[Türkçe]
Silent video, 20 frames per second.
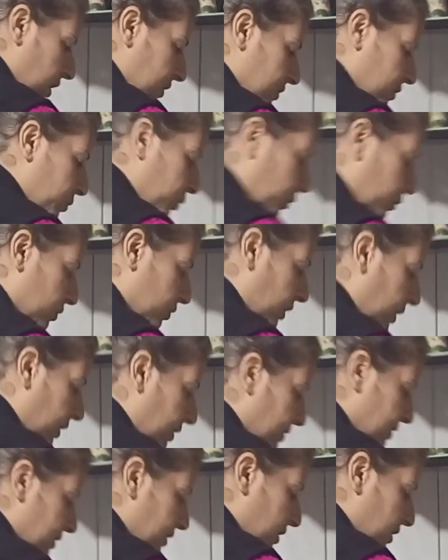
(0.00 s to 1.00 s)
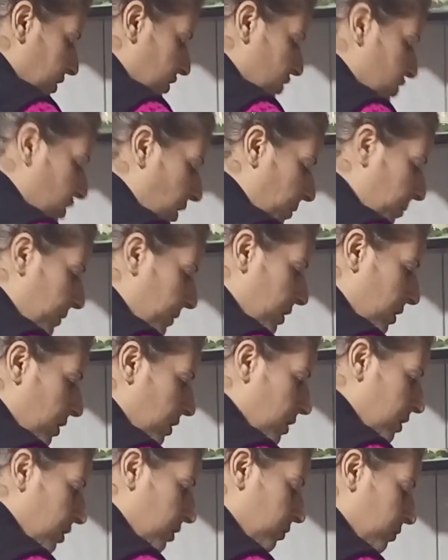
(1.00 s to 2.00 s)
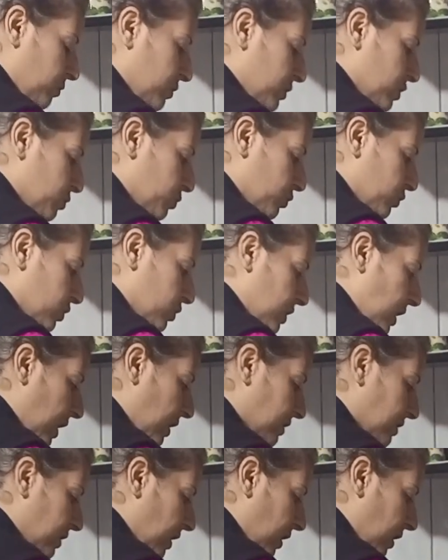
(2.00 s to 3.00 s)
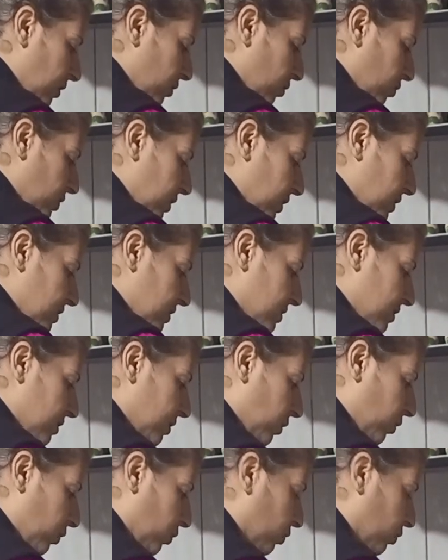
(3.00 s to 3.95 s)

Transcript: çıkartıp onu da hazırlayacağım. Biz bunu yerken ötekisi de